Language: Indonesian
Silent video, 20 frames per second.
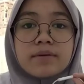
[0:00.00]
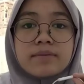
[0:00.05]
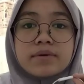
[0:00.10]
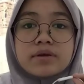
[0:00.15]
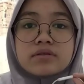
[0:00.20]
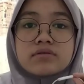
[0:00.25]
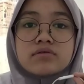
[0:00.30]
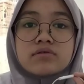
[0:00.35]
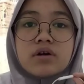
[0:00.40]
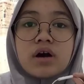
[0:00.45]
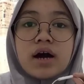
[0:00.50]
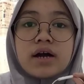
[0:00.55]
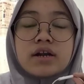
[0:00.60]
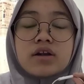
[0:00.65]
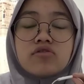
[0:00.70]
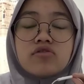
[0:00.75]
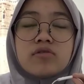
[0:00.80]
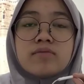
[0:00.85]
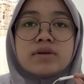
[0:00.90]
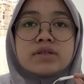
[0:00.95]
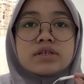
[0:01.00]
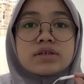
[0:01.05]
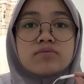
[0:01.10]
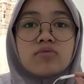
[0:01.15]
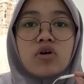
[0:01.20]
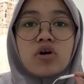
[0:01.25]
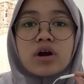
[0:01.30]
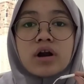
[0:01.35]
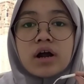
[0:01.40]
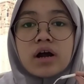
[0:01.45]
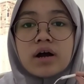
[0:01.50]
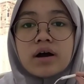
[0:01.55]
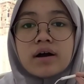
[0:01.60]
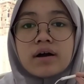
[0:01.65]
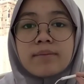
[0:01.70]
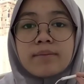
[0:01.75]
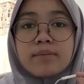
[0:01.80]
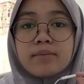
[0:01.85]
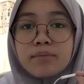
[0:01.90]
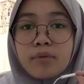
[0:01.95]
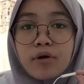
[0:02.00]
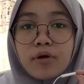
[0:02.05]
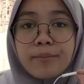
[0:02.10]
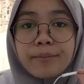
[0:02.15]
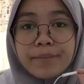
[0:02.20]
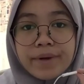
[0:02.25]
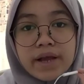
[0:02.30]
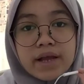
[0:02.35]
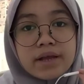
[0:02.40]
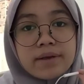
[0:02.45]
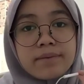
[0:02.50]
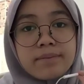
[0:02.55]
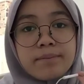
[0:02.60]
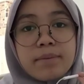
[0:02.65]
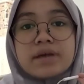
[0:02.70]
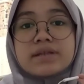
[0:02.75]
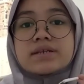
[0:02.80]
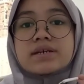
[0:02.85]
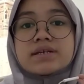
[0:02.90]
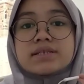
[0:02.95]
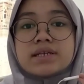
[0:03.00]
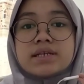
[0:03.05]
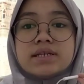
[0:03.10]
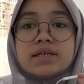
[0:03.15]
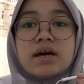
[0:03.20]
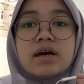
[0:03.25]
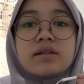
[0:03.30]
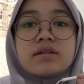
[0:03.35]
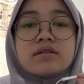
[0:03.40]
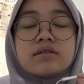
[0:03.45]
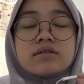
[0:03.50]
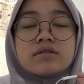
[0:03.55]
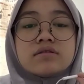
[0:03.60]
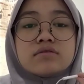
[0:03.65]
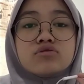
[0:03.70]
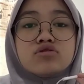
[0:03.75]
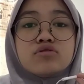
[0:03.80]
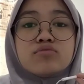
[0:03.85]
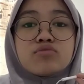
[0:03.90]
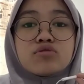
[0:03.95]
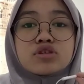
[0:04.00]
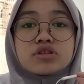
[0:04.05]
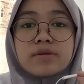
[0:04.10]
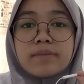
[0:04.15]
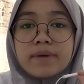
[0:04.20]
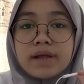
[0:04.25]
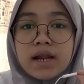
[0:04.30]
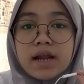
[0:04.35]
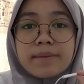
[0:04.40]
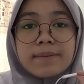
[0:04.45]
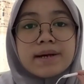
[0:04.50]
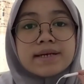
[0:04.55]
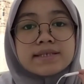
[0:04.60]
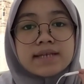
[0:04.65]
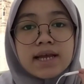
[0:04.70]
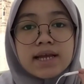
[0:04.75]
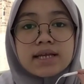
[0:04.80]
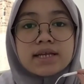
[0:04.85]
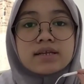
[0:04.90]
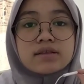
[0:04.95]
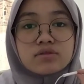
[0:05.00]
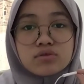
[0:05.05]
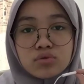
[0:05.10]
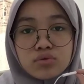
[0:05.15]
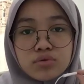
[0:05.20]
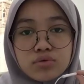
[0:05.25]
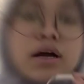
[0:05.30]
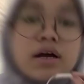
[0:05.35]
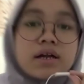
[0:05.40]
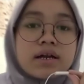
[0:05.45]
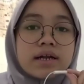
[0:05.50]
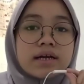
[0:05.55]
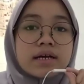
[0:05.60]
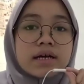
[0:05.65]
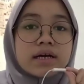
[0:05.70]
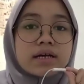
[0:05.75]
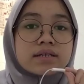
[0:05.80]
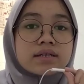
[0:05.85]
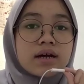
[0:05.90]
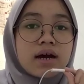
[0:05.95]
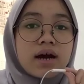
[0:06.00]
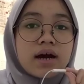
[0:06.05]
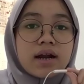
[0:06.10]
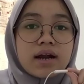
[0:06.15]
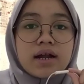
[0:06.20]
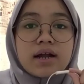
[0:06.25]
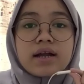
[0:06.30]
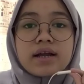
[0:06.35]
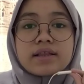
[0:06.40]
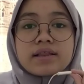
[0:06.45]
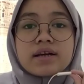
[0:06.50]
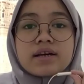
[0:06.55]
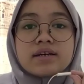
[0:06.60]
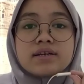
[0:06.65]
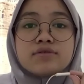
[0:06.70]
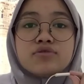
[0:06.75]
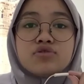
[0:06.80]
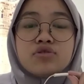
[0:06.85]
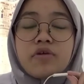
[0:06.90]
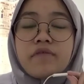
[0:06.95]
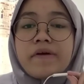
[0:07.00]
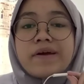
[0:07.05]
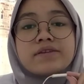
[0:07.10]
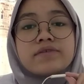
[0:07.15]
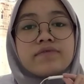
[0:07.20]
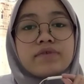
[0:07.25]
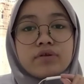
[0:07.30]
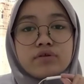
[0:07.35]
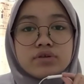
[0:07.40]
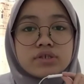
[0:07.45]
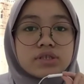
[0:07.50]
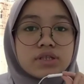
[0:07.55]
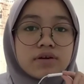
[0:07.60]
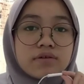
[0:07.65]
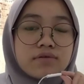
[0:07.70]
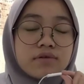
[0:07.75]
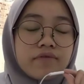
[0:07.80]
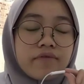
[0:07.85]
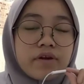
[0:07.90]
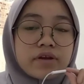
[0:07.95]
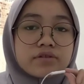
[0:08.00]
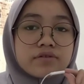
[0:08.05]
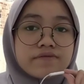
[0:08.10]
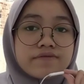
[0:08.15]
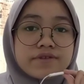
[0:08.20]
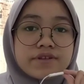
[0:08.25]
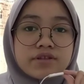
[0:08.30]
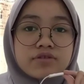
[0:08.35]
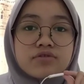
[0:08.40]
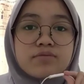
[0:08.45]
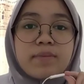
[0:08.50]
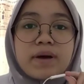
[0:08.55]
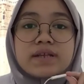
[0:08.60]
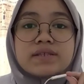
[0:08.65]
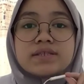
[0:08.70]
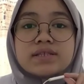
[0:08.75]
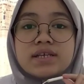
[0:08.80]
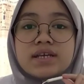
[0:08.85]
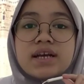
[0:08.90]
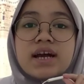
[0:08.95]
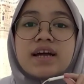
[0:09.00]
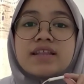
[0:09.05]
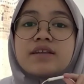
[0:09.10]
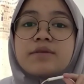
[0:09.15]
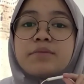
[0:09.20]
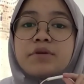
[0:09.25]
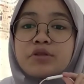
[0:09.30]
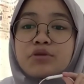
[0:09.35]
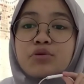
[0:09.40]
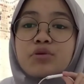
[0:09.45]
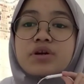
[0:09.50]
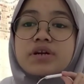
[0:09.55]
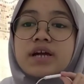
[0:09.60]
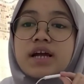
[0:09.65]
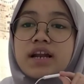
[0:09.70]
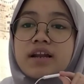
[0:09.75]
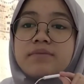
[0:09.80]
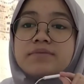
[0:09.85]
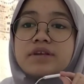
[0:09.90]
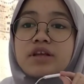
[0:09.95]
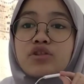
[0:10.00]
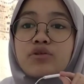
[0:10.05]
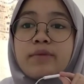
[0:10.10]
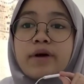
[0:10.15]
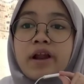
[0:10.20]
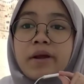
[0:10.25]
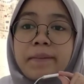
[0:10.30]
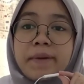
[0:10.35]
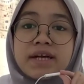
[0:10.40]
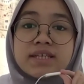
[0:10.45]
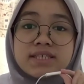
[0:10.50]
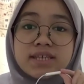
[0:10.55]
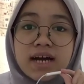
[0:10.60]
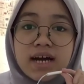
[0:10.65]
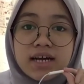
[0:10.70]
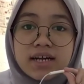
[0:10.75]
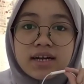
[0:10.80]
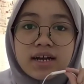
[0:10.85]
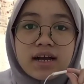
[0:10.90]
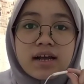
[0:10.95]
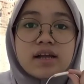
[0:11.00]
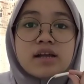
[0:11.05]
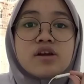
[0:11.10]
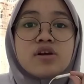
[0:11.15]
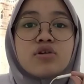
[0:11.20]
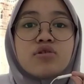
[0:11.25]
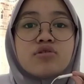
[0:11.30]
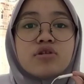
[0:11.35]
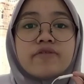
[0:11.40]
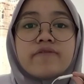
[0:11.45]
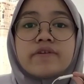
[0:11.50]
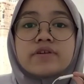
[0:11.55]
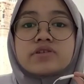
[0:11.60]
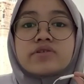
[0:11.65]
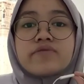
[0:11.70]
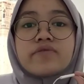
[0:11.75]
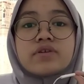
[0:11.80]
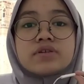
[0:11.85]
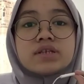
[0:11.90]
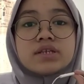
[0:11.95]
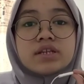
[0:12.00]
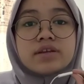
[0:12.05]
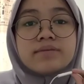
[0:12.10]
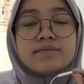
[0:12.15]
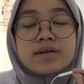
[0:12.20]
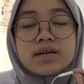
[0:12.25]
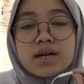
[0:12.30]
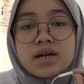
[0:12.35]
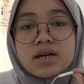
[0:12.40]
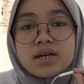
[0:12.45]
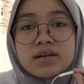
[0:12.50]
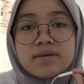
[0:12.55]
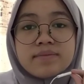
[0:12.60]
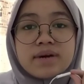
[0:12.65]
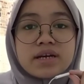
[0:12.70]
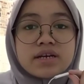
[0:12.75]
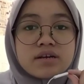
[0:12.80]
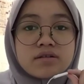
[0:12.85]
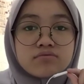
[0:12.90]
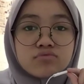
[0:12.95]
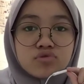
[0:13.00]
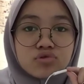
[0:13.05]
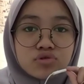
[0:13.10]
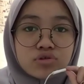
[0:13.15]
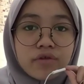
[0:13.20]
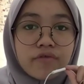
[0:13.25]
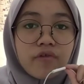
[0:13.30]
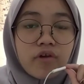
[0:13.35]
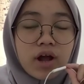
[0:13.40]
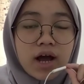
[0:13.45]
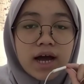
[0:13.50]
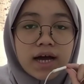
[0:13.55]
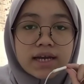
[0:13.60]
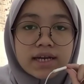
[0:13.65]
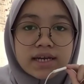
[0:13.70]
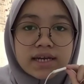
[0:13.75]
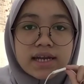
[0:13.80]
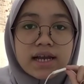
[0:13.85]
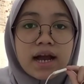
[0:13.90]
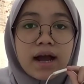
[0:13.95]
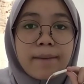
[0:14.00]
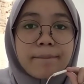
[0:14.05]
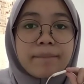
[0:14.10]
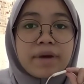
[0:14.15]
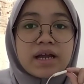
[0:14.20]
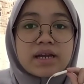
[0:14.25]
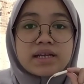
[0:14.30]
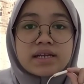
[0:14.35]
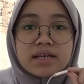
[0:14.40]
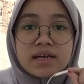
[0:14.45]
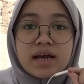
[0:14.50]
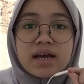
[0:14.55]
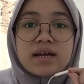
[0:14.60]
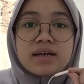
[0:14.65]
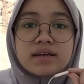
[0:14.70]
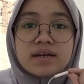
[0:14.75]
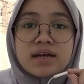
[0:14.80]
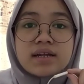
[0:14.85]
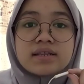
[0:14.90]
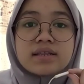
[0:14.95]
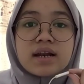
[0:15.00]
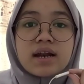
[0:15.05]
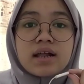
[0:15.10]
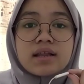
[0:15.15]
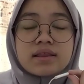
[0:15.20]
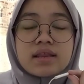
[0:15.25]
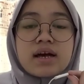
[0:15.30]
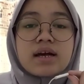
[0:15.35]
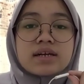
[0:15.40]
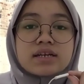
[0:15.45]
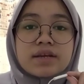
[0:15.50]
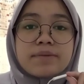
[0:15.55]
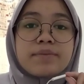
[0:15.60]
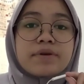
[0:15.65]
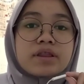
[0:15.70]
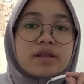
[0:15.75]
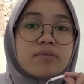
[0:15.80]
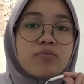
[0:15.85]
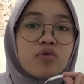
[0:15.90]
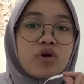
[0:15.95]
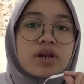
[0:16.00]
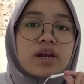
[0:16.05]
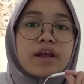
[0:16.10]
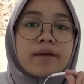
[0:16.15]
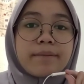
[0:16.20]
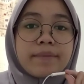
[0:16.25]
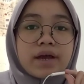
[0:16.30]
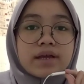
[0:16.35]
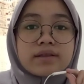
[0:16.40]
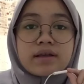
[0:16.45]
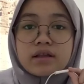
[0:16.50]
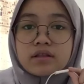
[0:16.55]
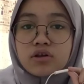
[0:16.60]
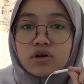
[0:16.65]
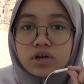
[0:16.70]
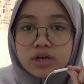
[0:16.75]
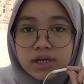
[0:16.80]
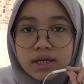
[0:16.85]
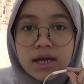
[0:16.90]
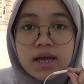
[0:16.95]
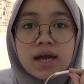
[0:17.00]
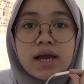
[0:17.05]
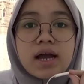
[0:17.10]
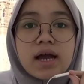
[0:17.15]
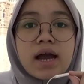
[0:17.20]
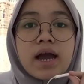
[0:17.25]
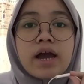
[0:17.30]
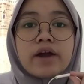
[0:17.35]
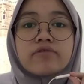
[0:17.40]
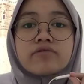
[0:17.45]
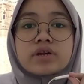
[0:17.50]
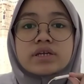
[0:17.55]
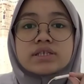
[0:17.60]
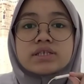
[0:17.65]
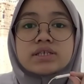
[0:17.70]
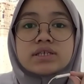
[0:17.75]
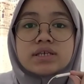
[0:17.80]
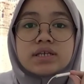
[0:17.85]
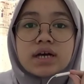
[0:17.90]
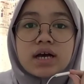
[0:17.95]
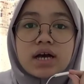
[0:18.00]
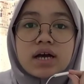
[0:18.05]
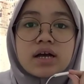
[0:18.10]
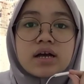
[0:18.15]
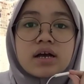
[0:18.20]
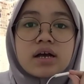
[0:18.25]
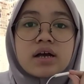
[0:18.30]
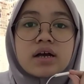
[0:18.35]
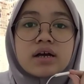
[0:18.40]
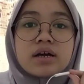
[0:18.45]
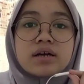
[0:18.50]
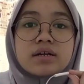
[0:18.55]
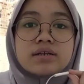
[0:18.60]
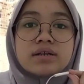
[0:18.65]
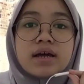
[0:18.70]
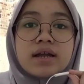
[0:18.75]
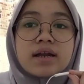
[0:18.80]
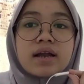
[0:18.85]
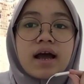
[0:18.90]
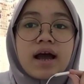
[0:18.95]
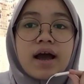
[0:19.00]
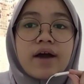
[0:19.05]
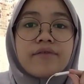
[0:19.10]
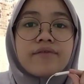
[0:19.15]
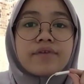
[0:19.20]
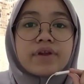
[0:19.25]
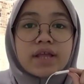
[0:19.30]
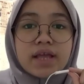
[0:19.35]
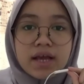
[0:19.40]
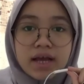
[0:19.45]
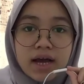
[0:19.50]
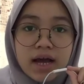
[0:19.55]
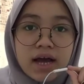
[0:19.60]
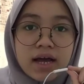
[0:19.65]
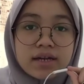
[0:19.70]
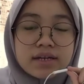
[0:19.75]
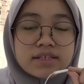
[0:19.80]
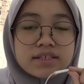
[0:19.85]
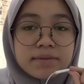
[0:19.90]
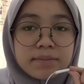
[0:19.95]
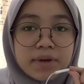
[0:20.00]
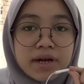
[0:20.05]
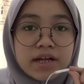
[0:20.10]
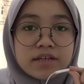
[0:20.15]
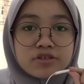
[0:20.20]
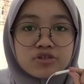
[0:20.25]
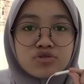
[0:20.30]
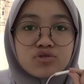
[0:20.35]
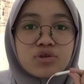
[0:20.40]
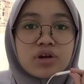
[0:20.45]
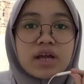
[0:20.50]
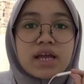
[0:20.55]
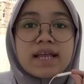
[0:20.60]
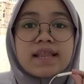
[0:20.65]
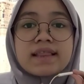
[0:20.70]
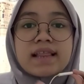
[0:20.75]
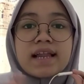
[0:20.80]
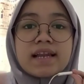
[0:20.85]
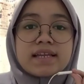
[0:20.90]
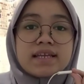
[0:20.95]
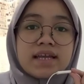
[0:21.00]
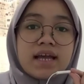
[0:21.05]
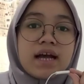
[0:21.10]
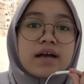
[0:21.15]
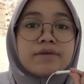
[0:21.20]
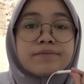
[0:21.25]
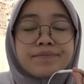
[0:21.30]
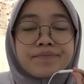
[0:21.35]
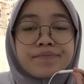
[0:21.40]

lebih tuh ada 12.000 orang Pompei pas kejadian 79 Masehi itu. Nah, sekarang kita ke Gunung Vesuvius. Nah, Gunung Vesuvius itu pasti nggak terbentuk dalam satu malam aja kan. Nah, Gunung Vesuvius ini berada di bagian busur vulkanik Campania dan terletak di pertemuan lempeng tektonik Eurasia dan Afrika di semenanjung Italia